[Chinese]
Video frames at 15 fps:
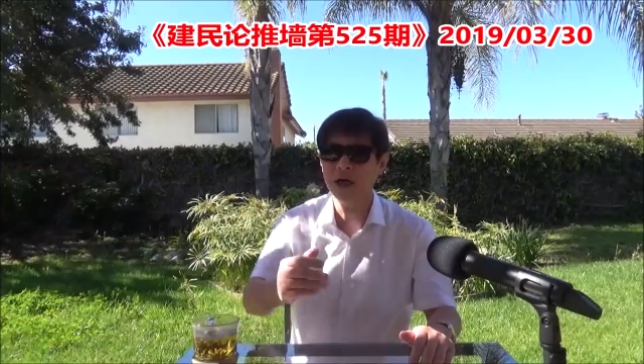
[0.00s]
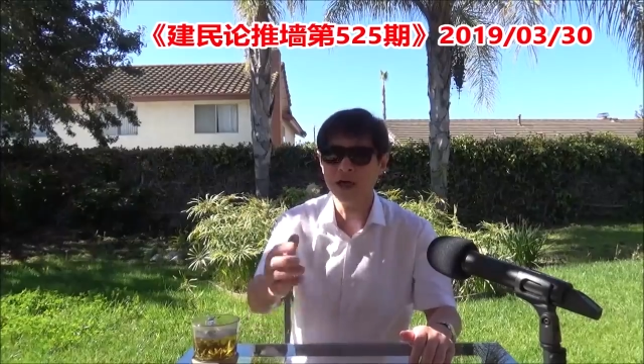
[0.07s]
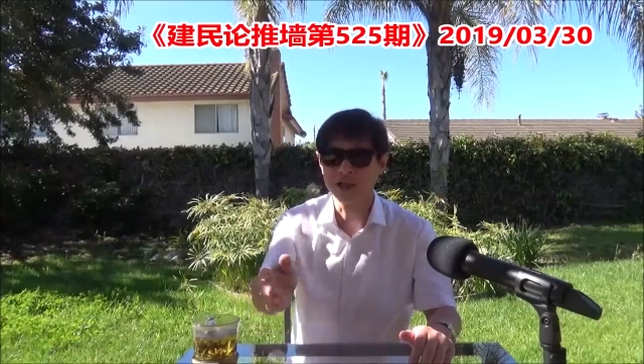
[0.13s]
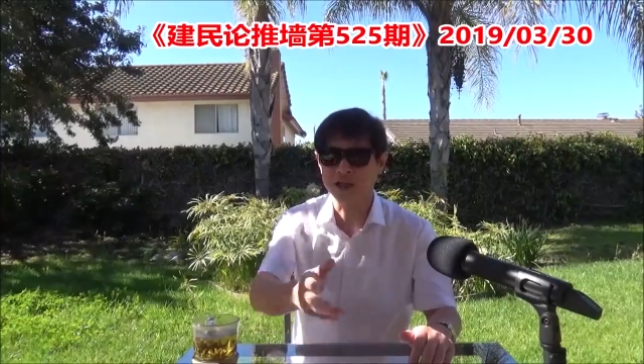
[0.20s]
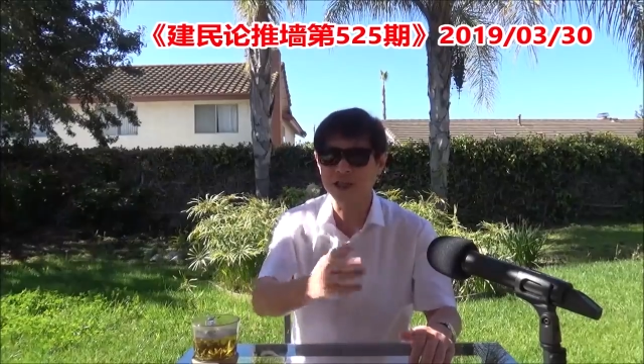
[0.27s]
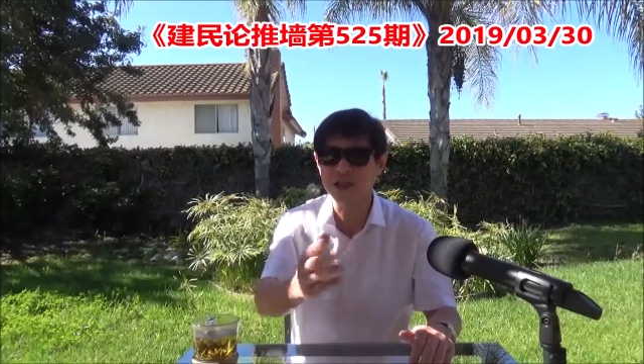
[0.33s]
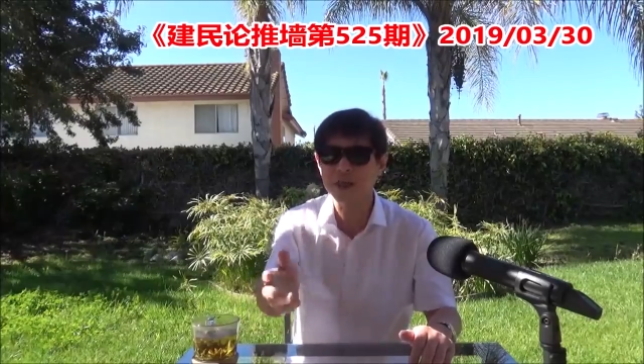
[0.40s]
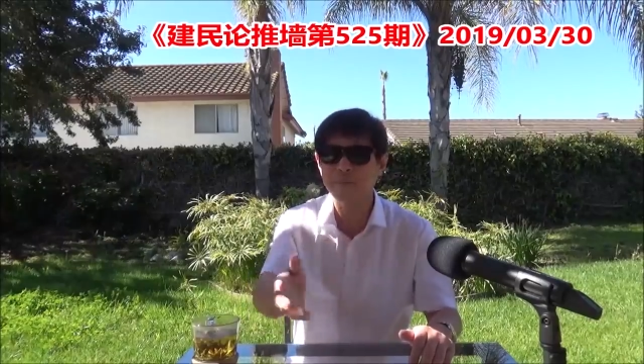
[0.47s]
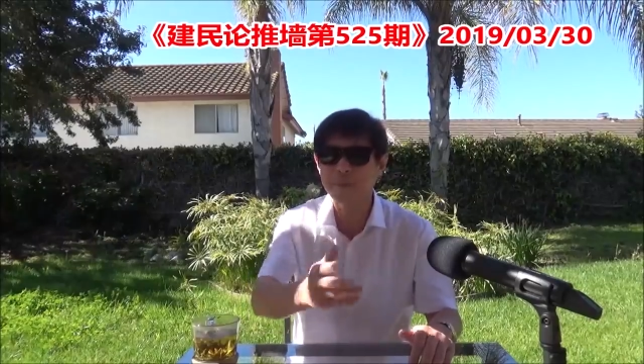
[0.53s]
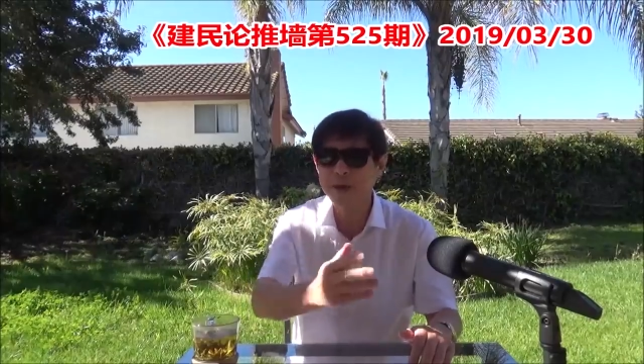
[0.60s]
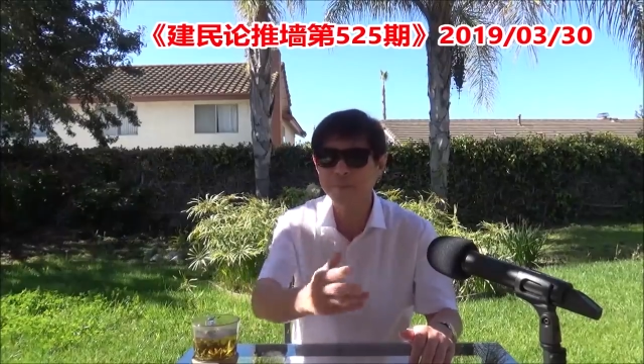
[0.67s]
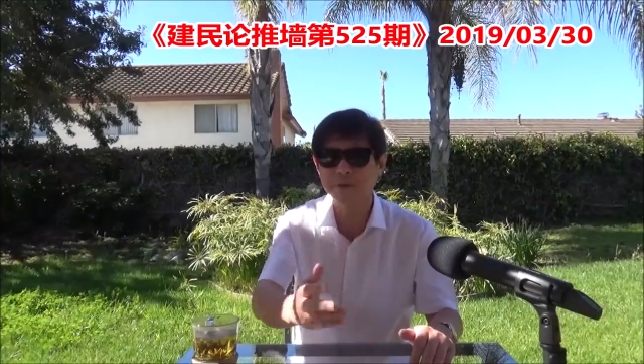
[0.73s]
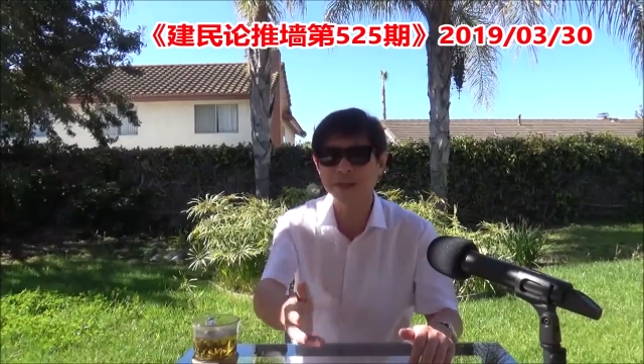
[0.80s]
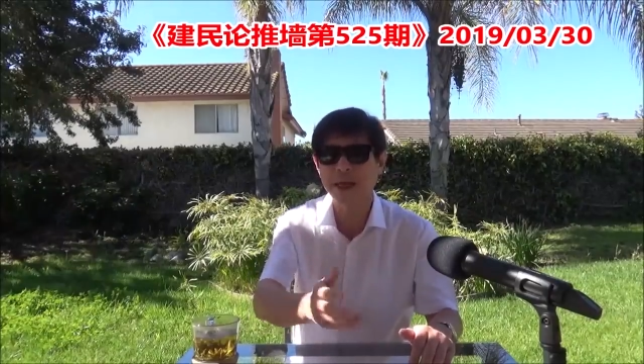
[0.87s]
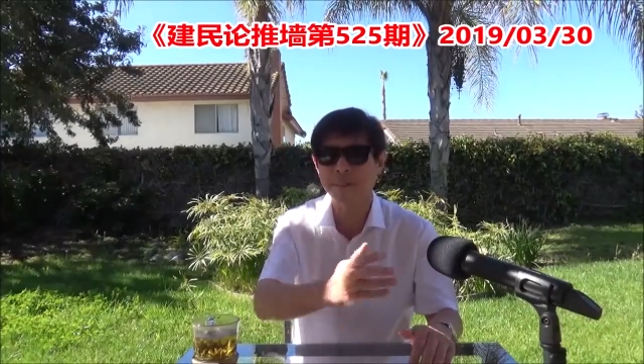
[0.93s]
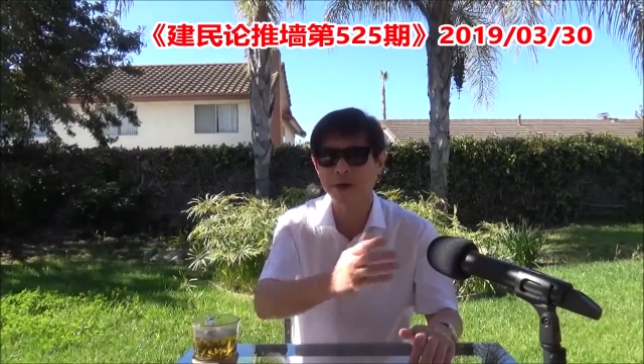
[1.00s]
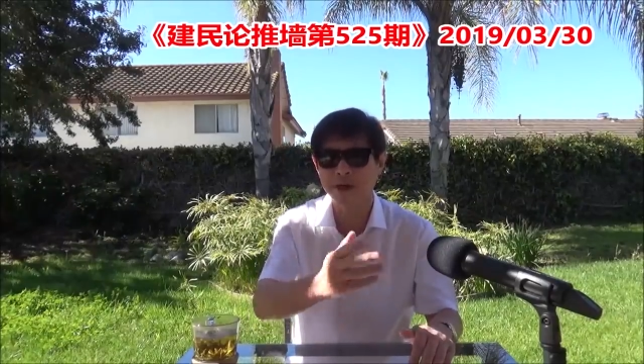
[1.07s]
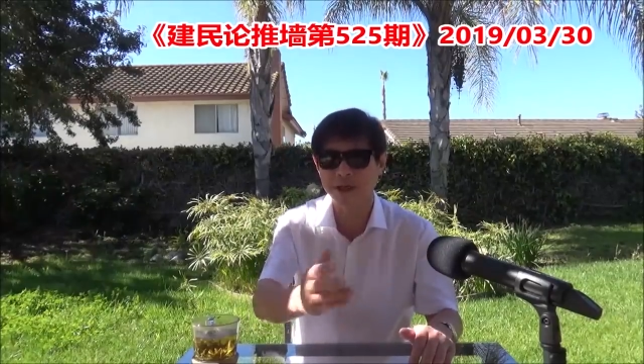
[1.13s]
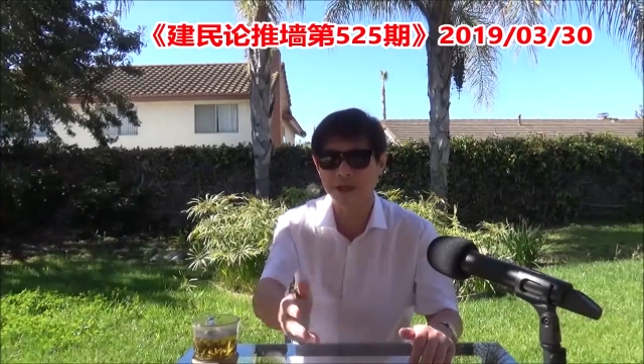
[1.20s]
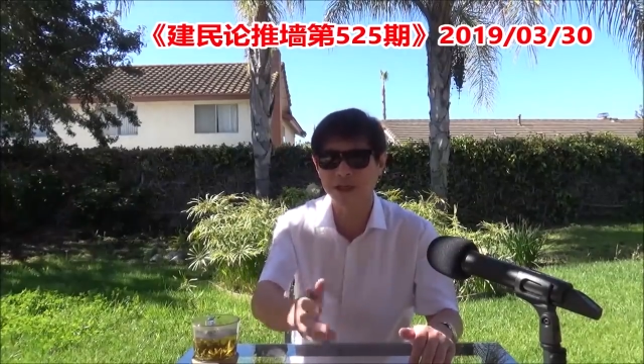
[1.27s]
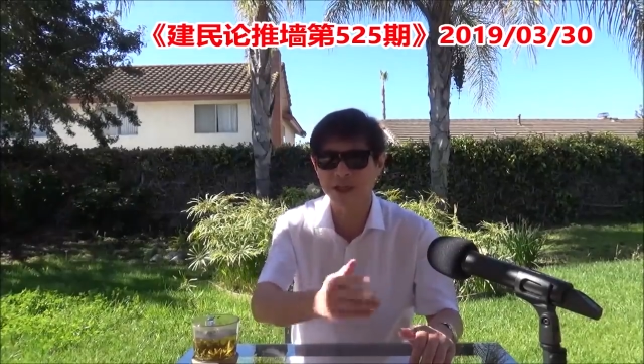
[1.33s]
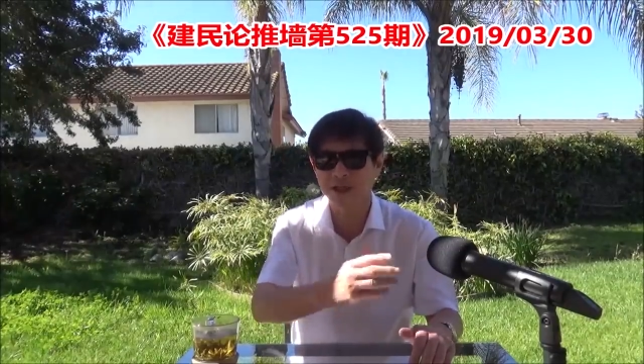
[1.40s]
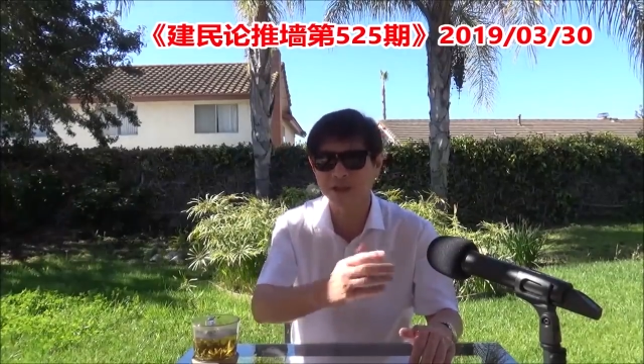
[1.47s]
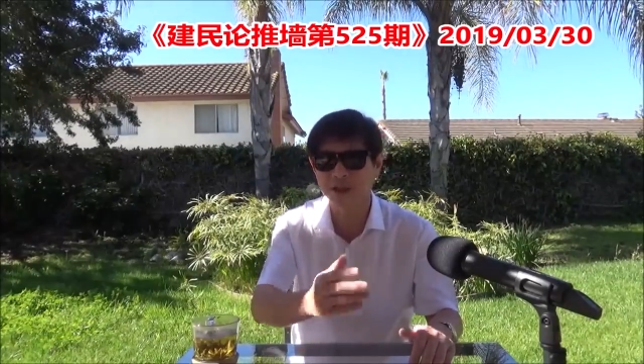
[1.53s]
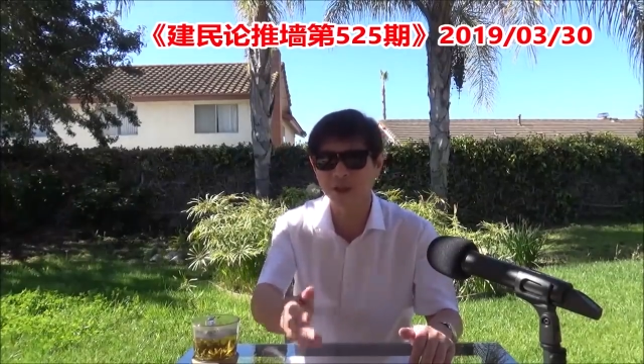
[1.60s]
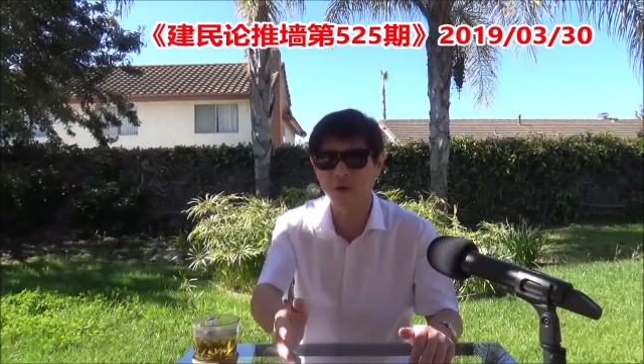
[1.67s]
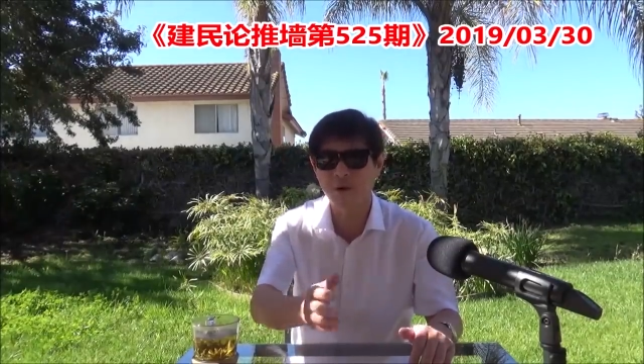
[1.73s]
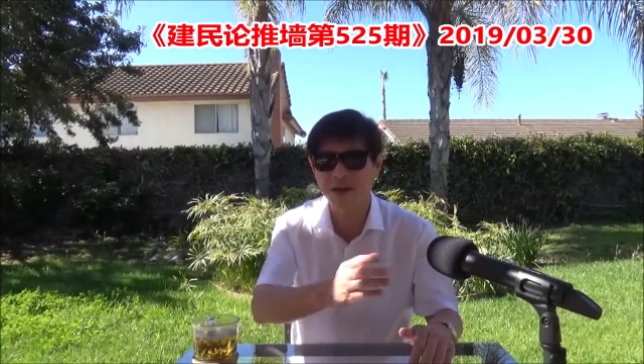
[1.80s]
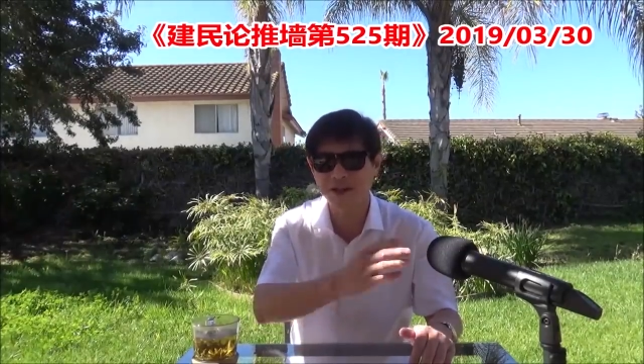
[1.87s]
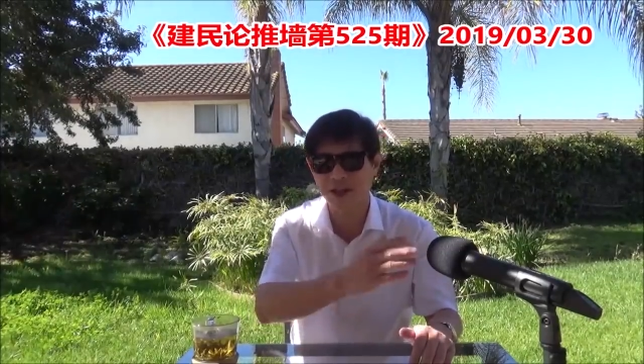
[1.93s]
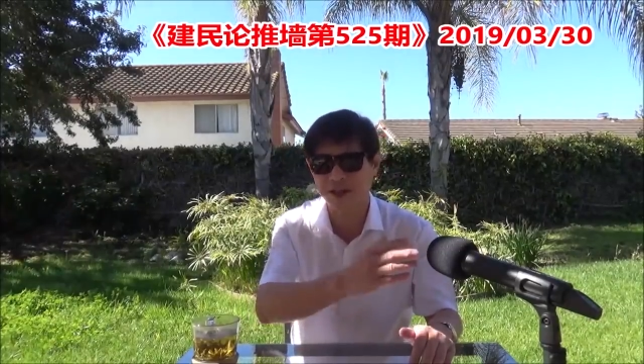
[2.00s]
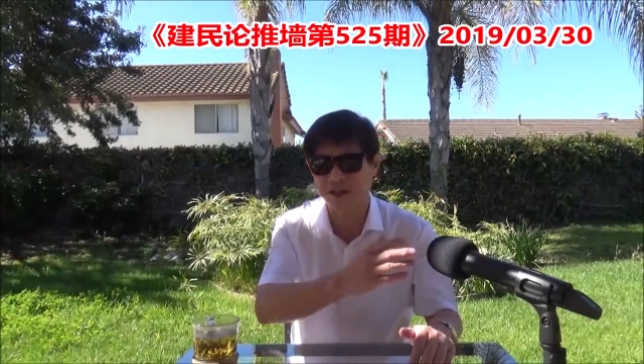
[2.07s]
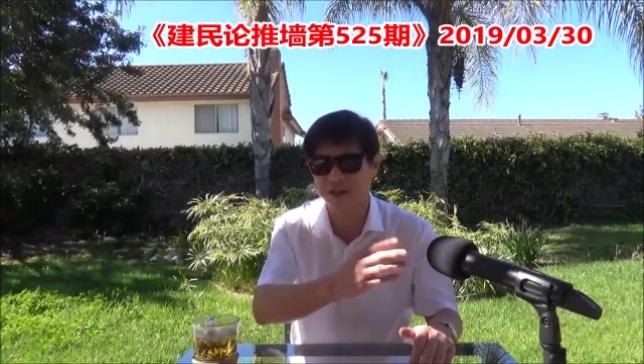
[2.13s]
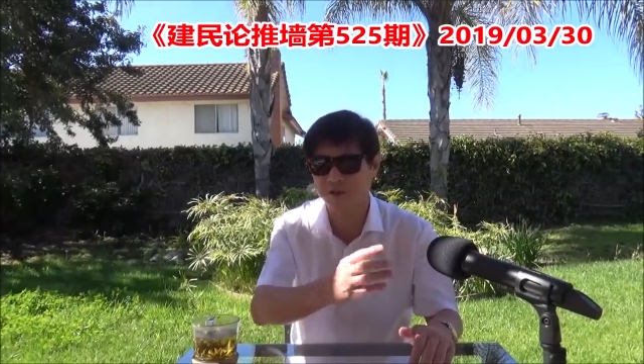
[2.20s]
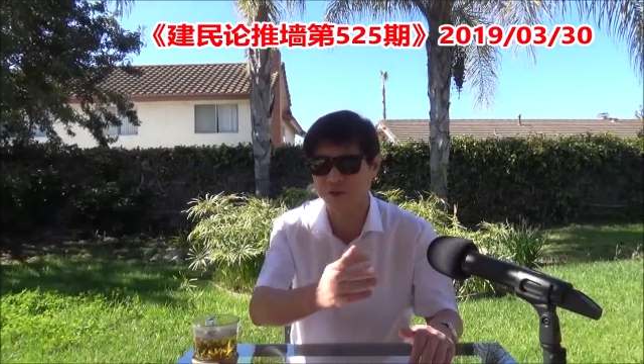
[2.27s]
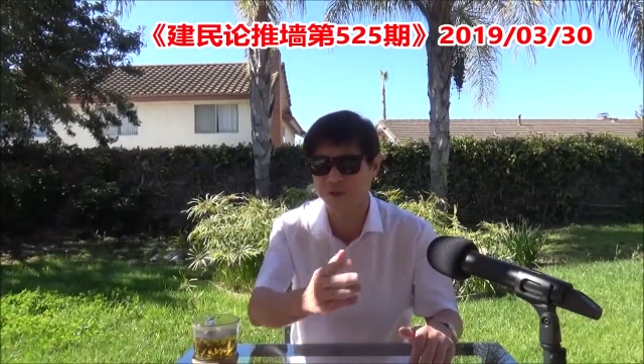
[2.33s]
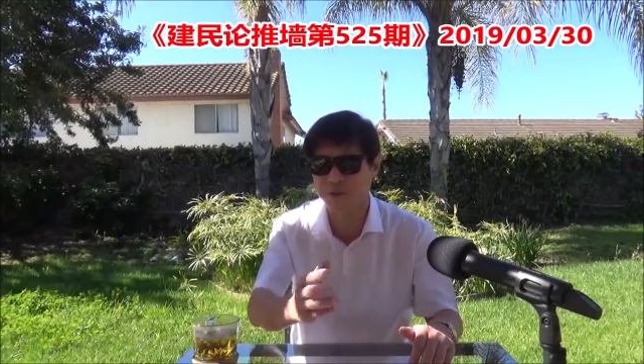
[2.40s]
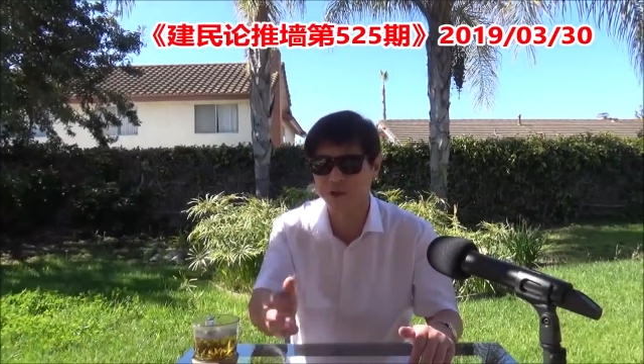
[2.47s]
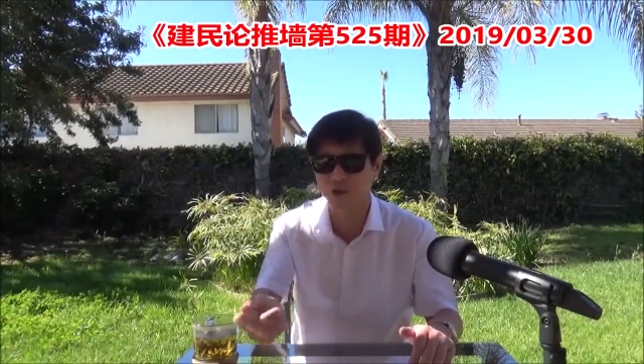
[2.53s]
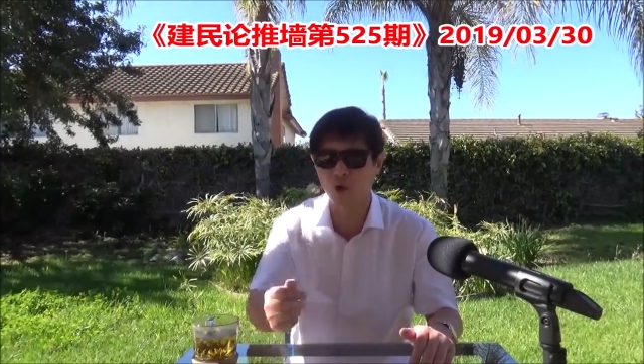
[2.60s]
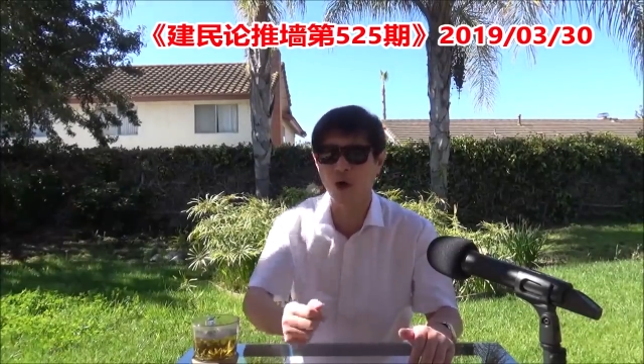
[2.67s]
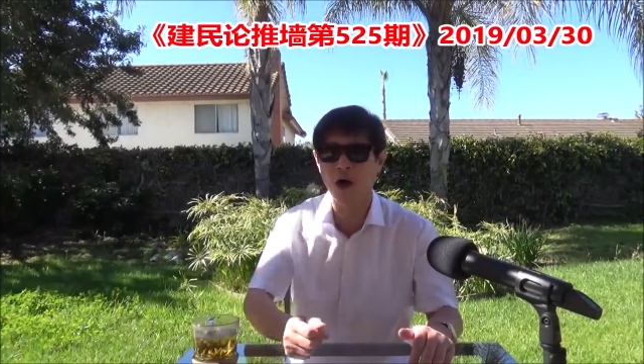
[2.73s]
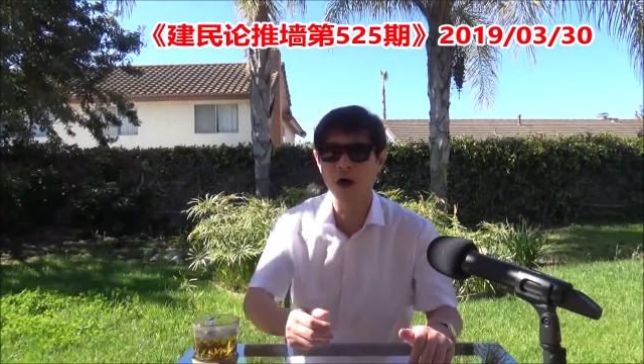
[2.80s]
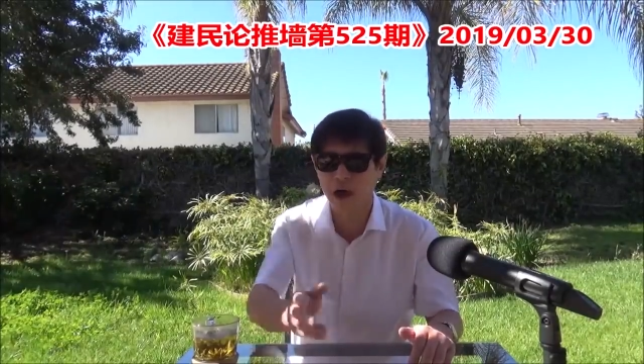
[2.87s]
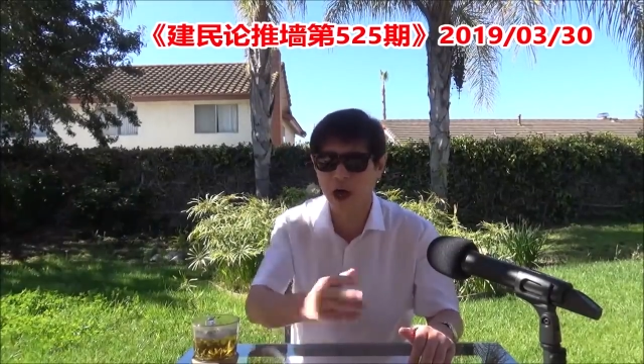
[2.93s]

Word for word: 其实并不代表李克强这段话讲的有什么错，